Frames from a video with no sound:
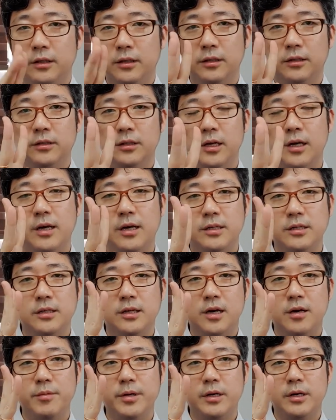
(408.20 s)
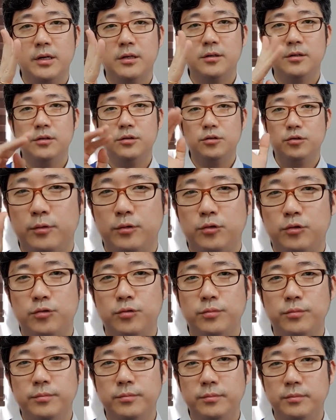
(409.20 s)
이세 가지 카메라를
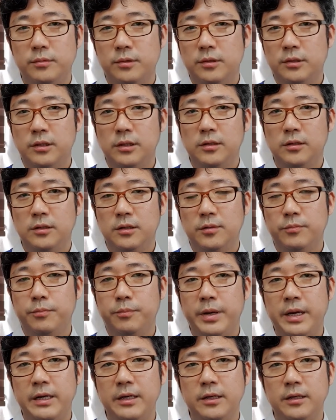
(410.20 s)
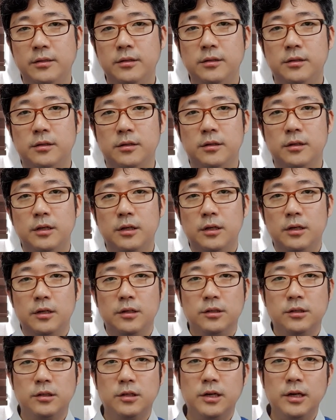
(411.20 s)
줌, 틸트, 패닝을
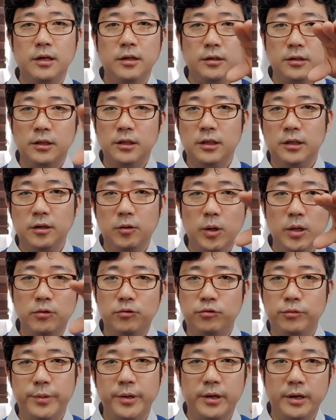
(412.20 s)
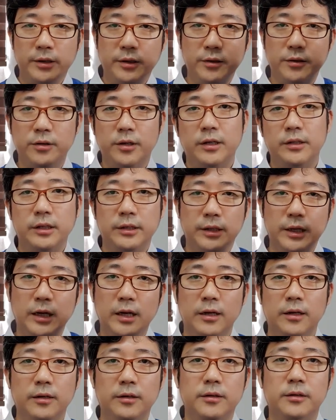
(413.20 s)
트래킹과 구별해서 써야 된다
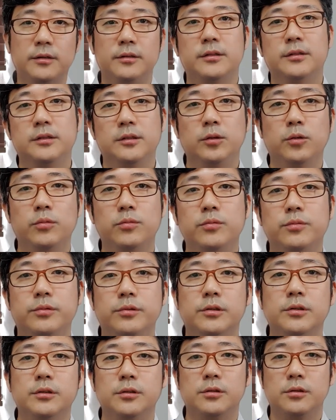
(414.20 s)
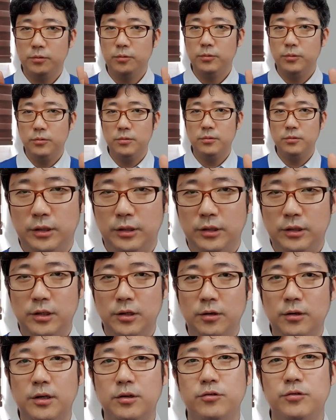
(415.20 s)
이 부분을 꼭
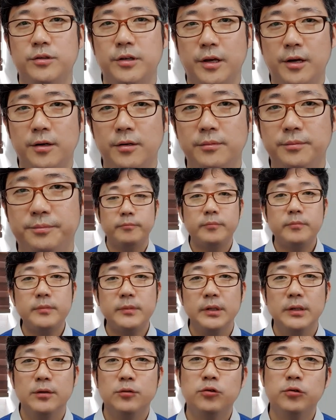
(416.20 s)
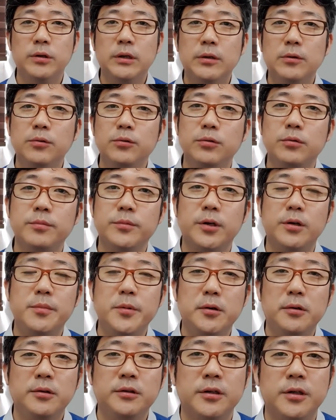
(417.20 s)
기억해 주세요 네, 추가로 조금
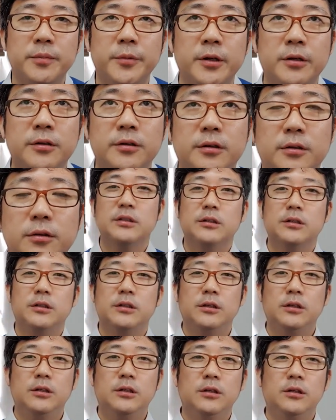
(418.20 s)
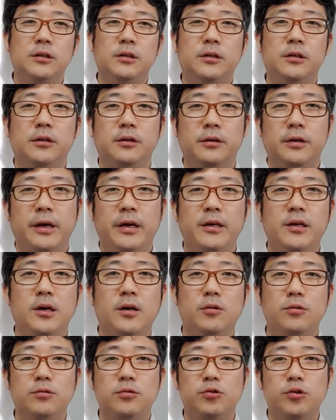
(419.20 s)
설명을 드리면 이
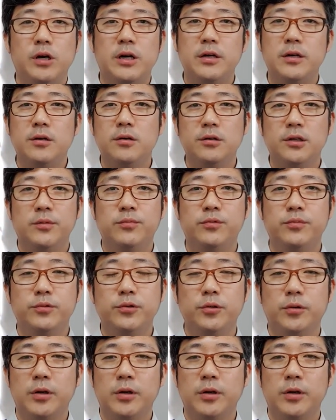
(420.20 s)
레이아웃 촬영 이 부분이